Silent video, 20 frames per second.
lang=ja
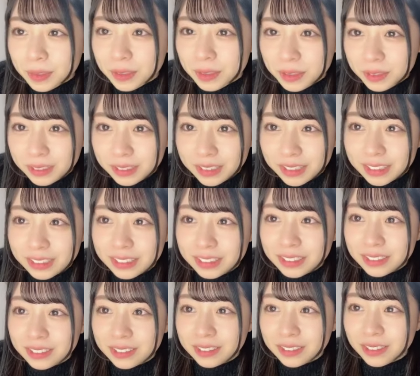そうです
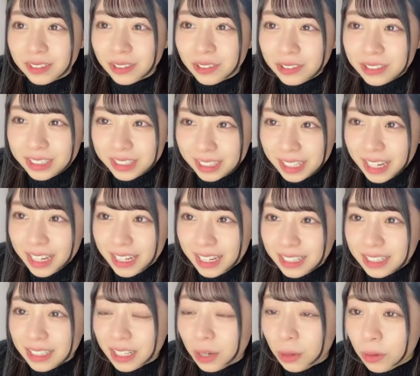おうち系で
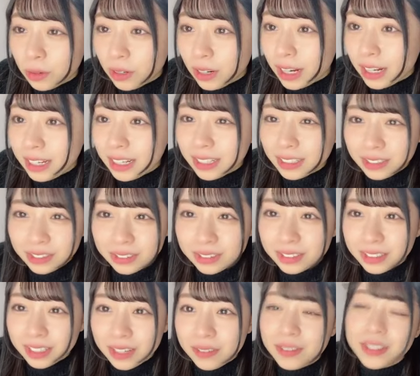すフォローありがとうご
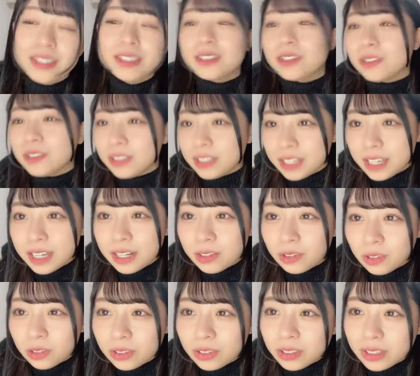ざいますそう家の
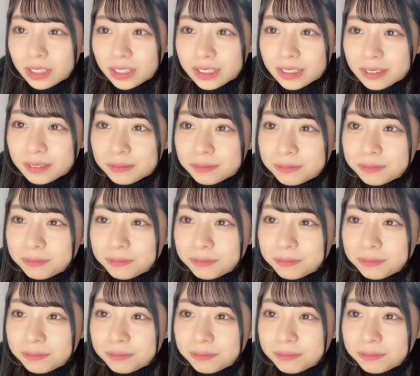ことです